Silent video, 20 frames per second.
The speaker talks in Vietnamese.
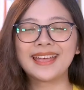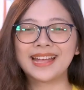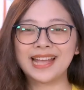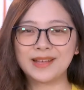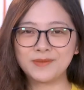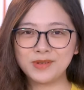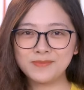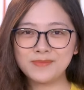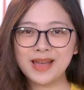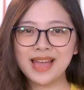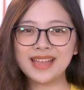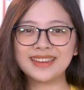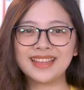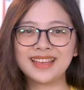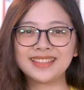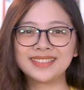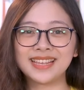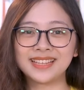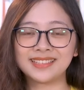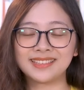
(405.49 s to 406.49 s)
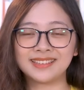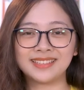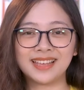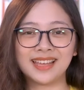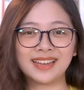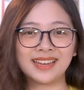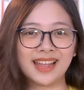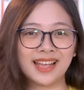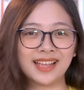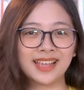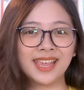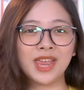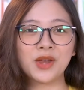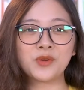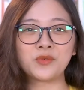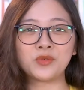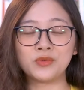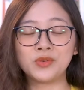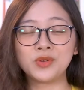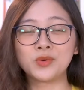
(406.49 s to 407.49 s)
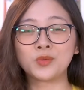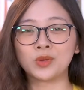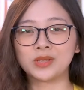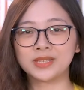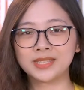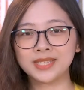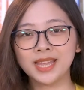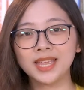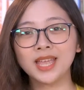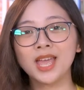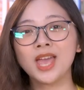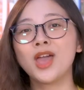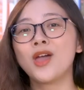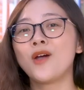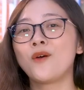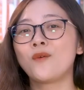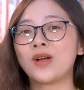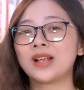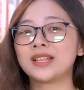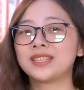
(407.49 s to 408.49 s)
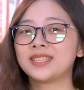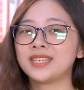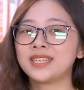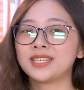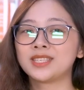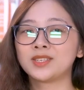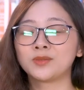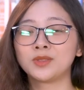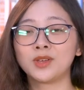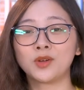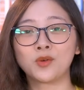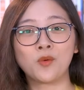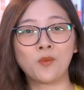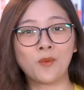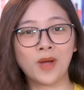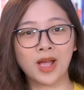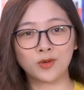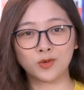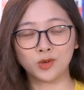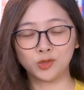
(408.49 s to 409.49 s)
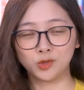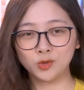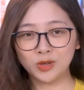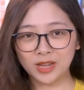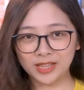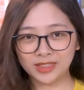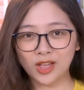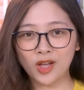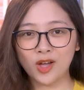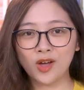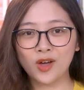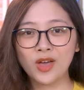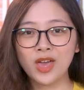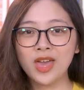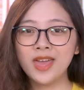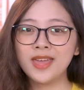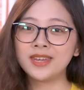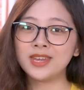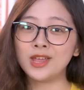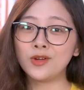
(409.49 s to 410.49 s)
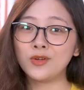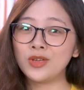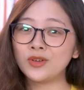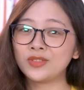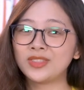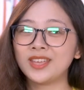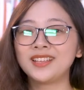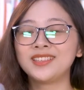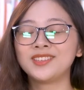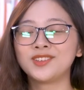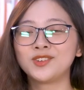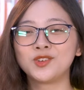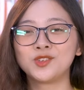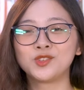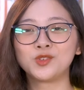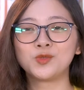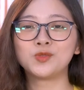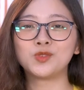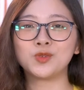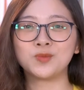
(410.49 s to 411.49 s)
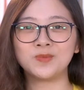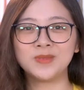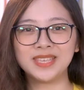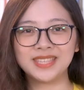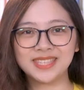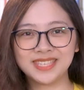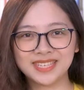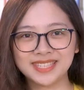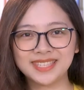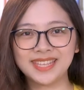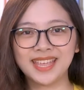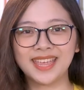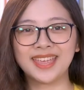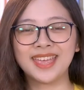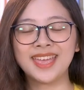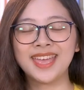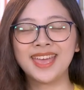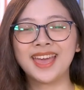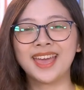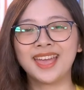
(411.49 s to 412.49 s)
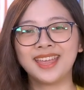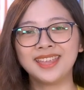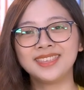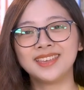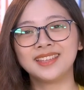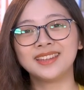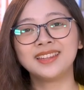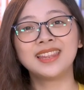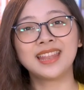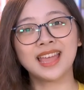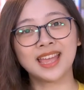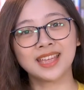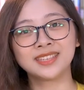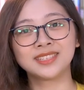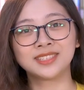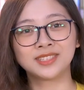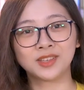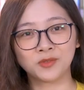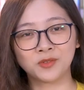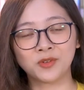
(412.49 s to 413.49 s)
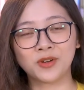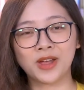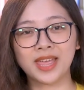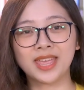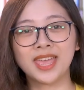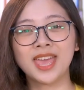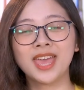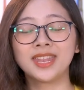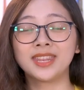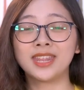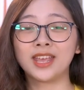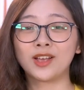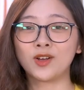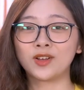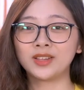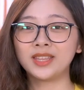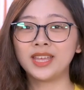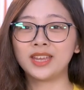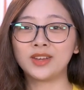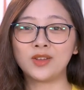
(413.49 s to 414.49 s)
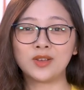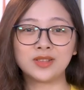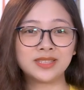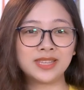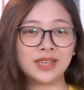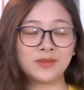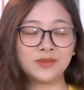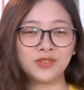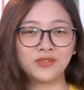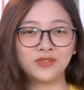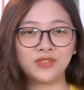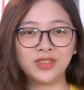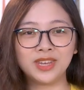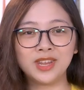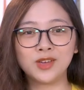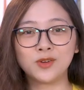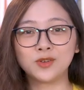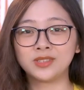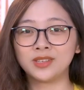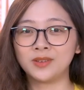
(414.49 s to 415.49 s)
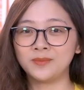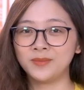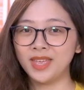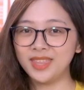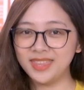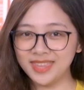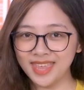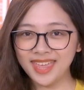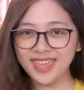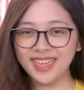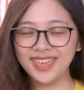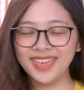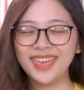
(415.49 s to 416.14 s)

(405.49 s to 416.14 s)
Cảm ơn bạn đã dành thời gian lắng nghe review cuốn sách Quản trị trong thời khủng hoảng của Tulato. Nếu yêu thích những nội dung chúng mình chia sẻ, hãy nhấn like, subscribe để có thể đón xem những video sớm nhất nhé.